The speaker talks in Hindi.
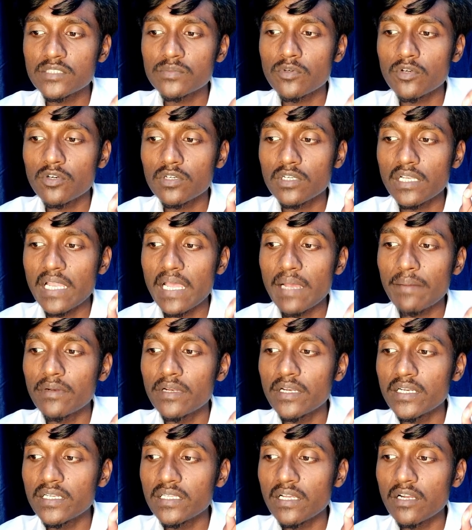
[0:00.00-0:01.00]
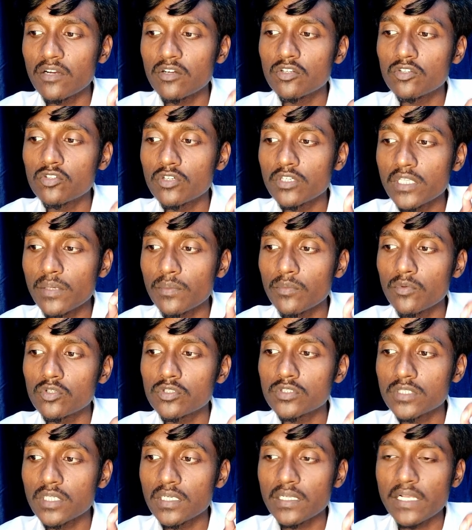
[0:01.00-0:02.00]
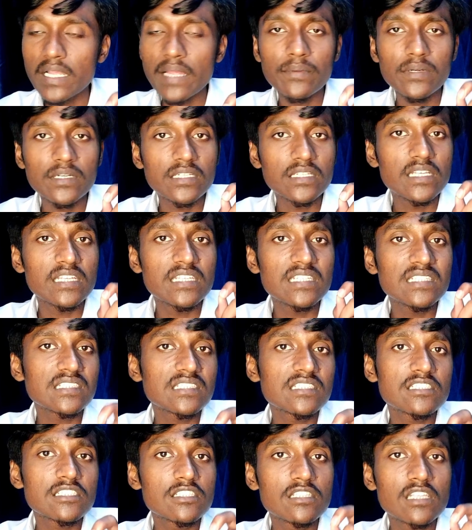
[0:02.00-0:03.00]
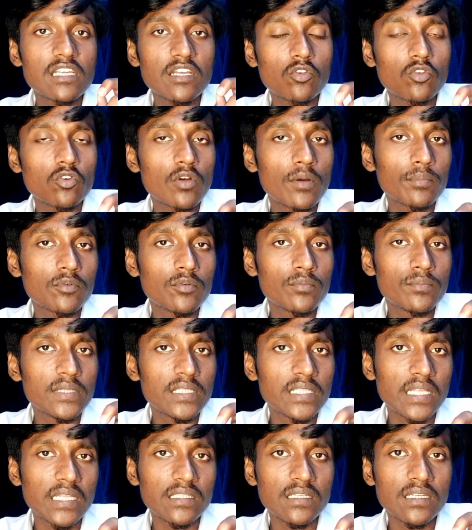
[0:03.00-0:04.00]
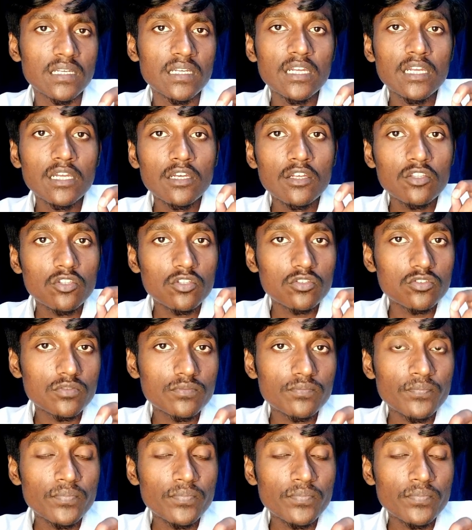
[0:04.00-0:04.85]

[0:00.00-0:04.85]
स्पोर्ट लाइब्रेरी ऑडिटोरियम हॉस्टल कैफेटेरिया ये सब चीज़ देखने को आपको मिल जाती है तो